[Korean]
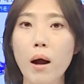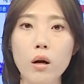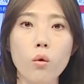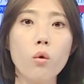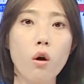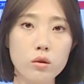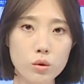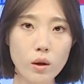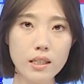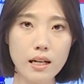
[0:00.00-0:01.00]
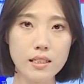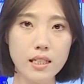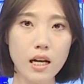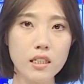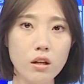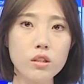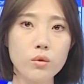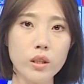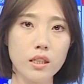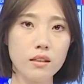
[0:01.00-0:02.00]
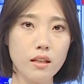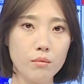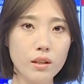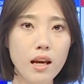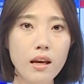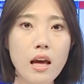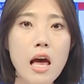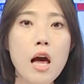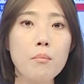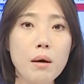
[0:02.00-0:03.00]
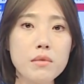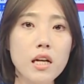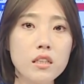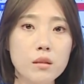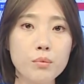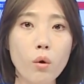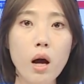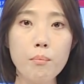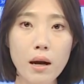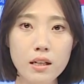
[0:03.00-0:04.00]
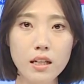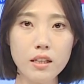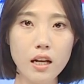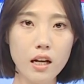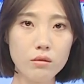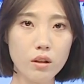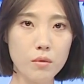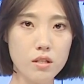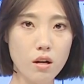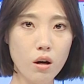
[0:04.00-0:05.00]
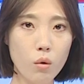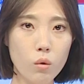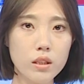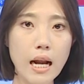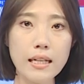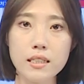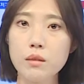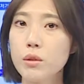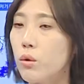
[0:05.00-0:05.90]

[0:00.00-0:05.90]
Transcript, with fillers: 맑고 건조한 날씨가 이어지고 있기 때문에 밤사이 지표가 빠르게 냉각되면서 오늘 아침